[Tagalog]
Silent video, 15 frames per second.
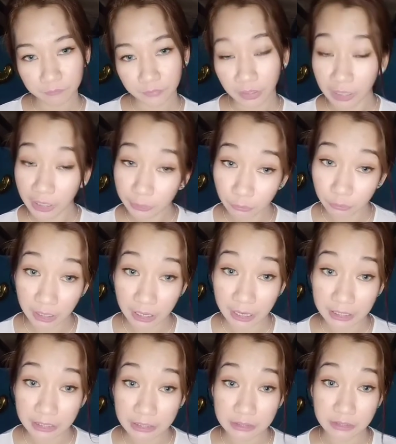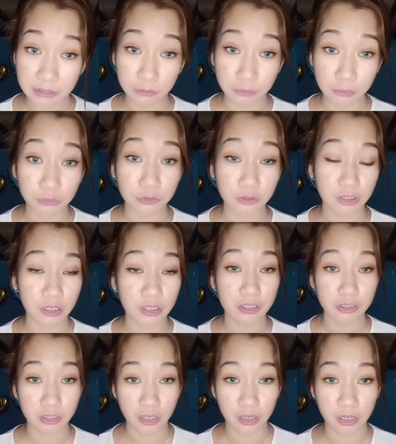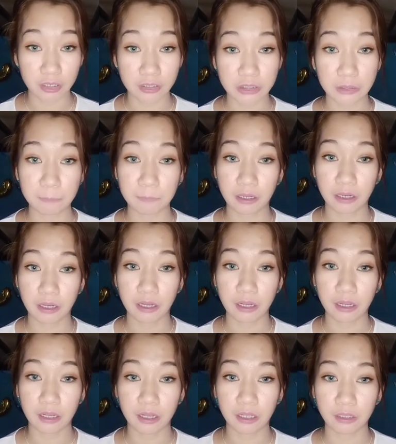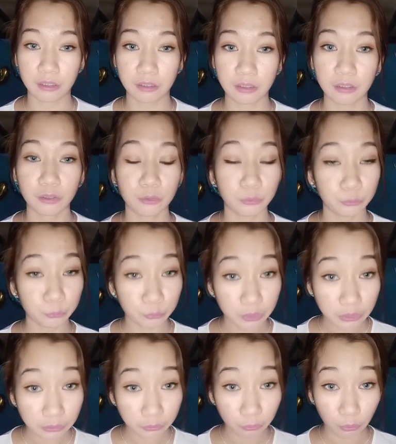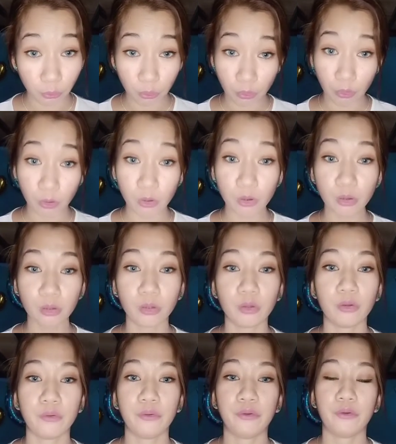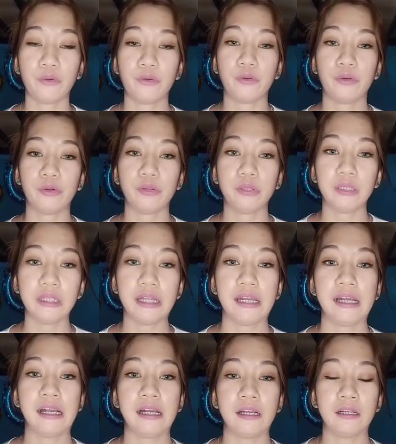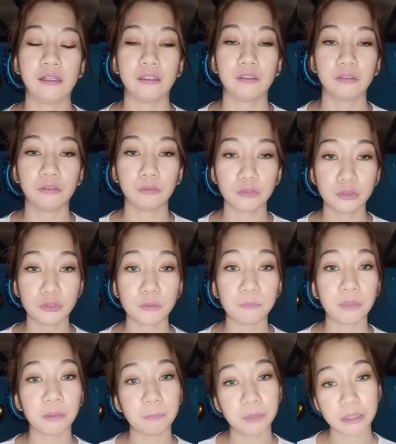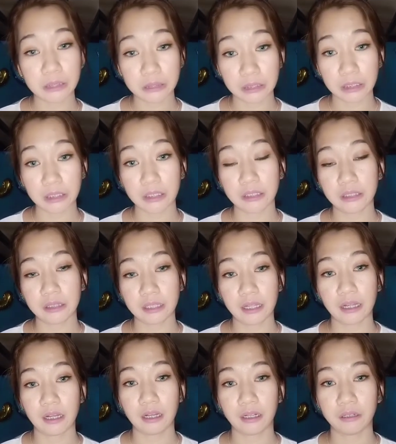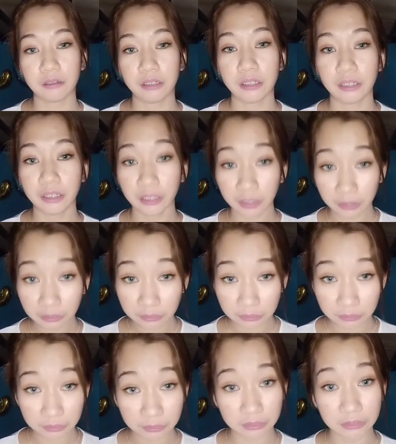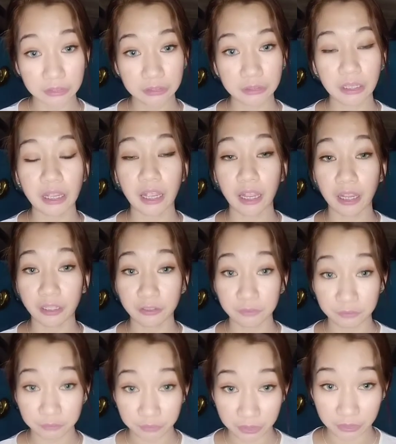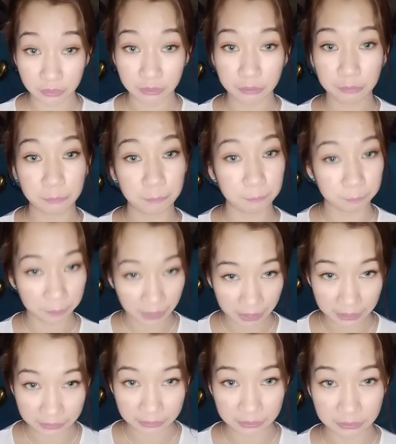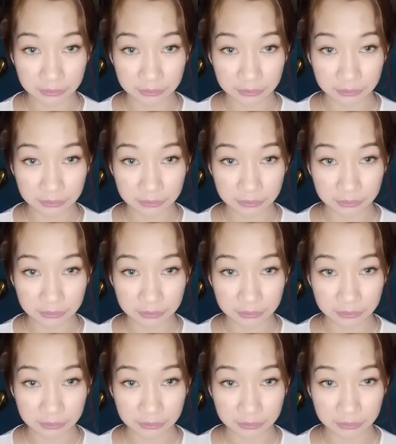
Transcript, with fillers: eto guys, gusto ko siya i-share sa mga tulad ko na gusto mag-maintain ng healthy and fit body.